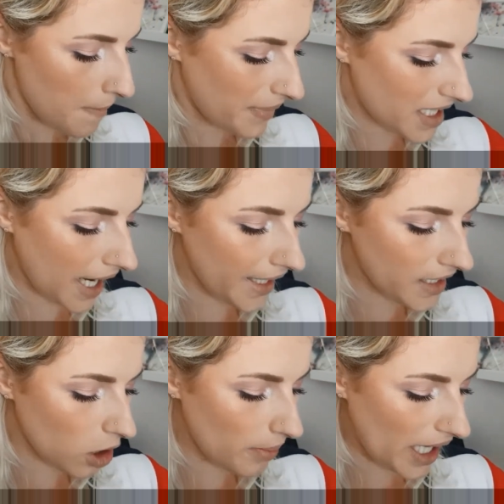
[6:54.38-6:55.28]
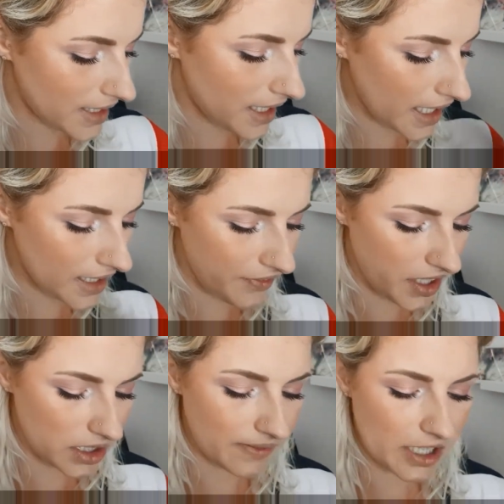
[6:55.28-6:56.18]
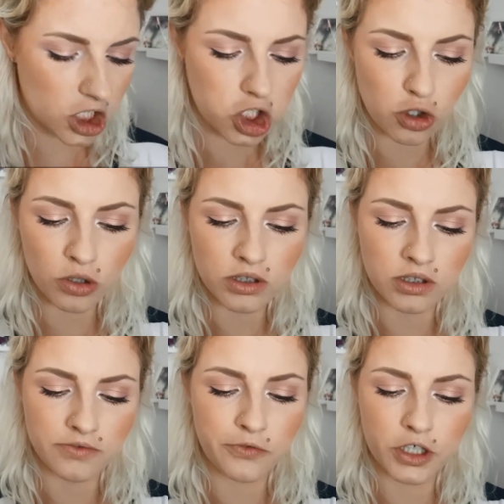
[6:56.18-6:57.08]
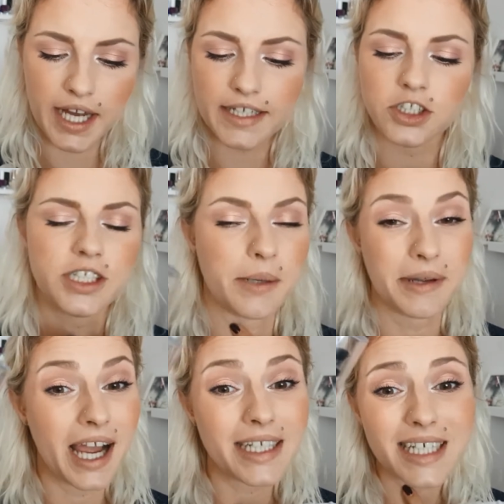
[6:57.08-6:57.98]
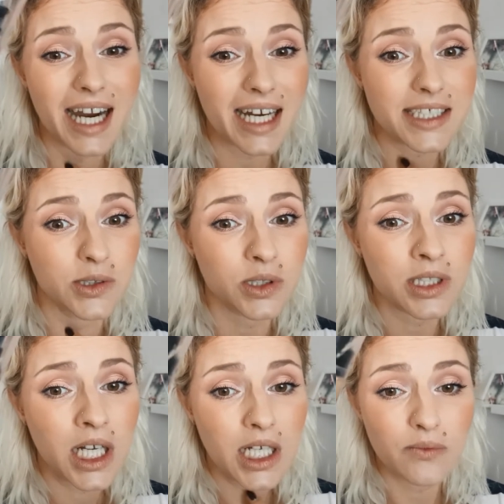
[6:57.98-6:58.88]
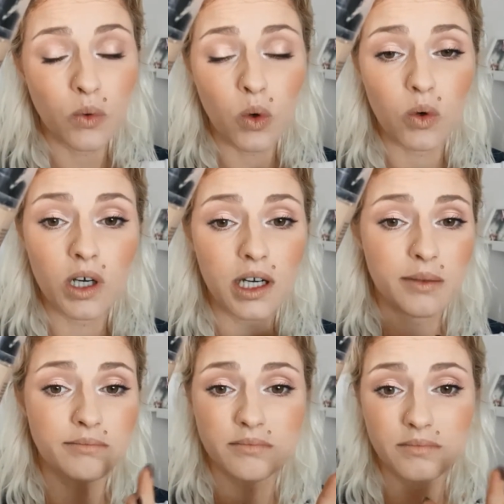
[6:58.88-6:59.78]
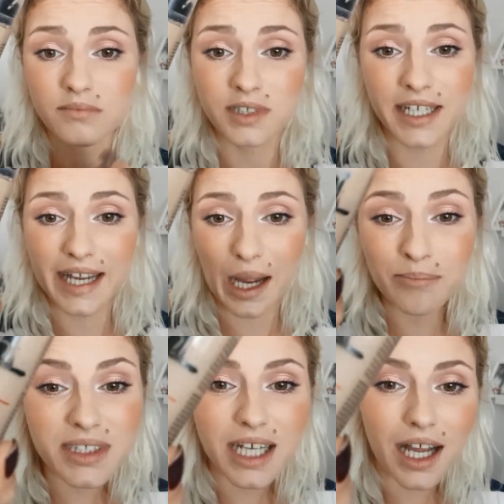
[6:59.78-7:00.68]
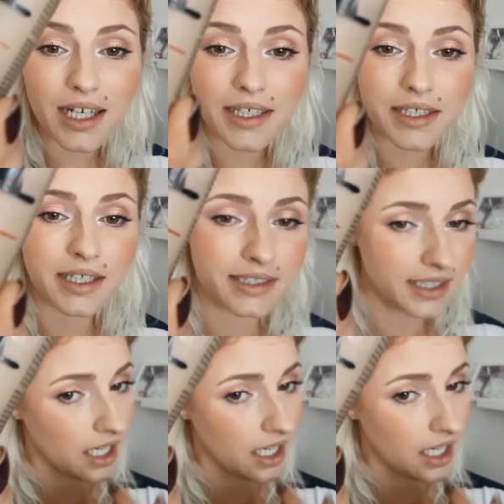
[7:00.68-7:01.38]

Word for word: Mit reingenommen hatte ich ja die 24 Stunden Foundation, ich habe keine Ahnung, wo ähm, die Grammzahl hin ist.